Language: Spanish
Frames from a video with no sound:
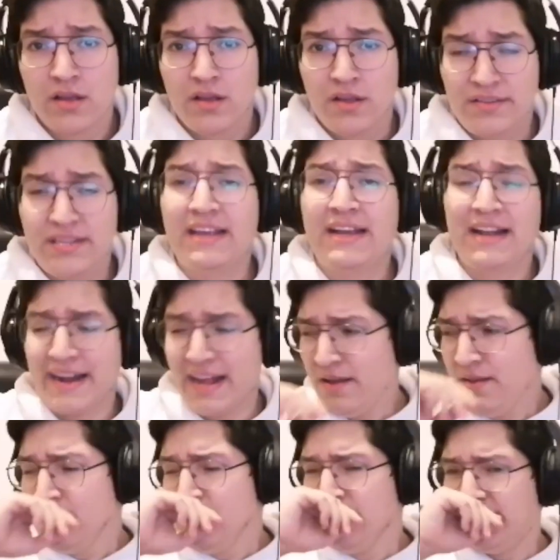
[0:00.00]
si
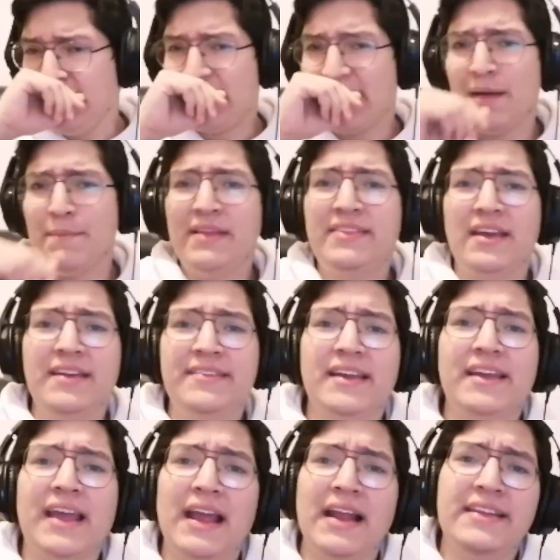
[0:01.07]
claramente dice
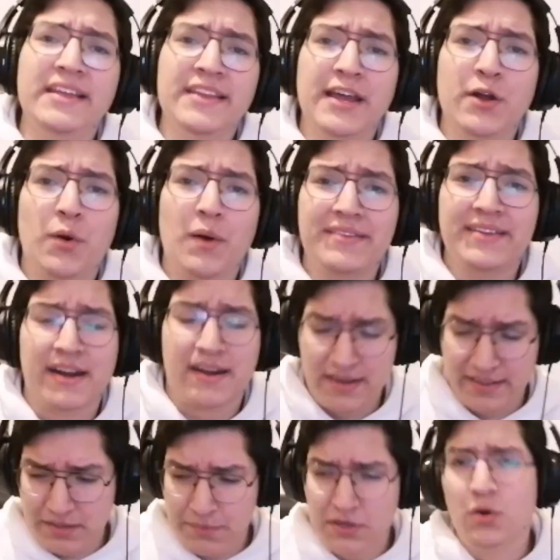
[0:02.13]
que el dinero va a ser
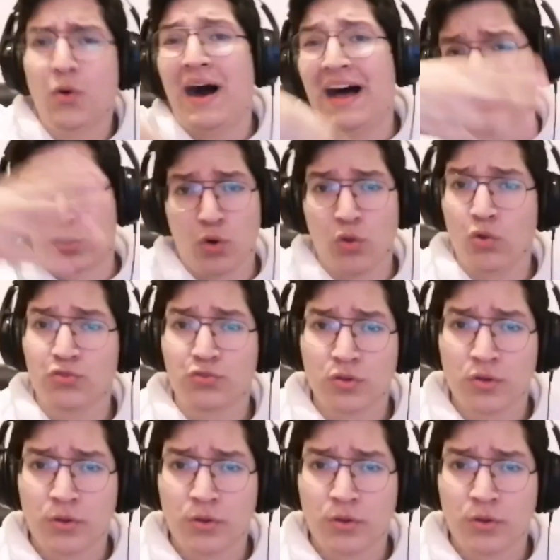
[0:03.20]
recibido a todos.